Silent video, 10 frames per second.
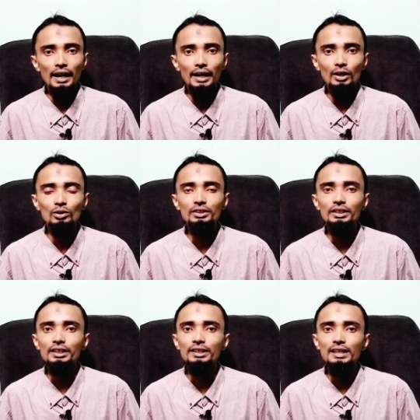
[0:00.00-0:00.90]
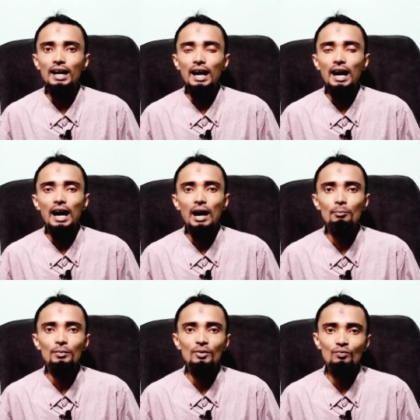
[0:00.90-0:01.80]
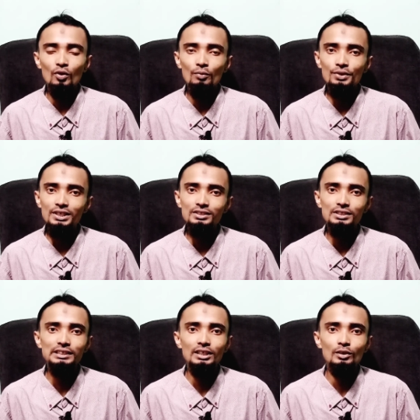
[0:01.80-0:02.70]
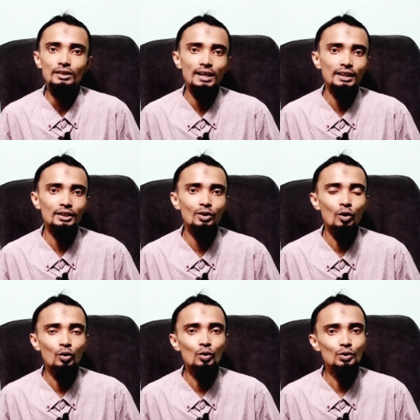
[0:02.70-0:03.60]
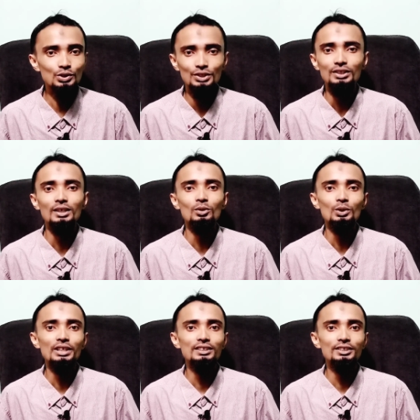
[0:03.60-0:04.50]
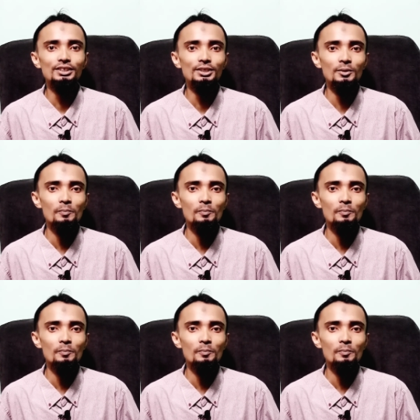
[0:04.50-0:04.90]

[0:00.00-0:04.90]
এখন দেখেন আমরা প্রফিটের চিন্তা করার আগে কখনো চিন্তা করি না যে কি